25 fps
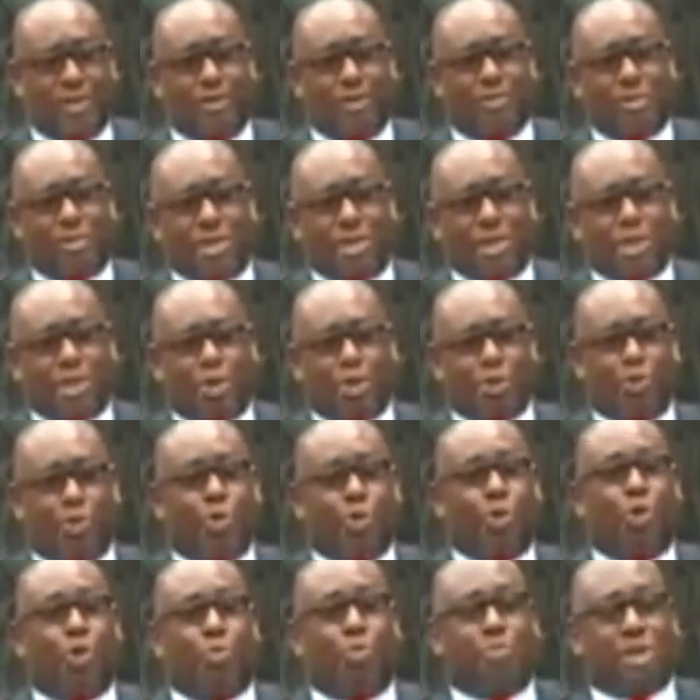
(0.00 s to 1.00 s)
Peut-être que pour
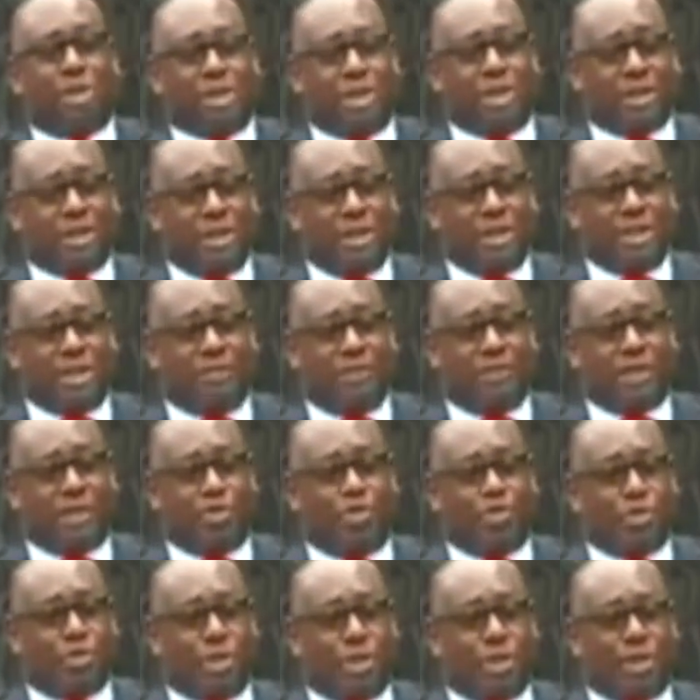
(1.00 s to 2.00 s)
compléter, je vais
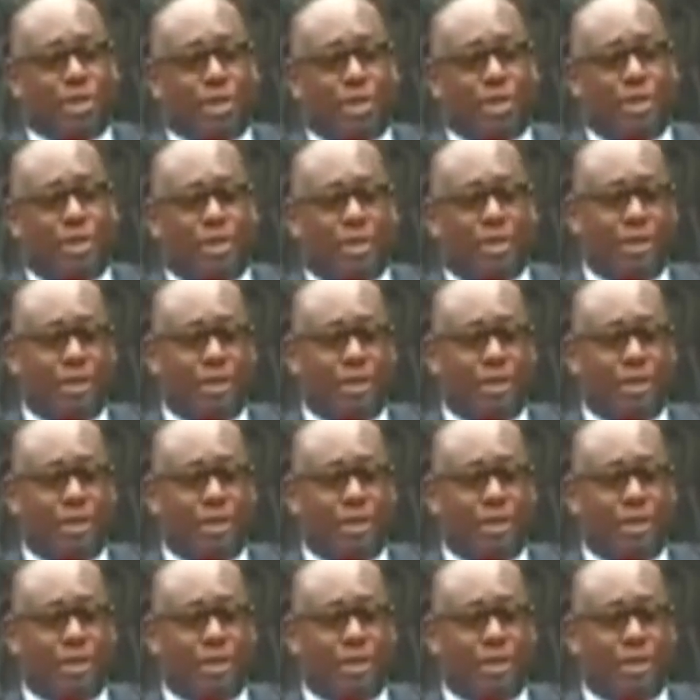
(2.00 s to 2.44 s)
rajouter euh,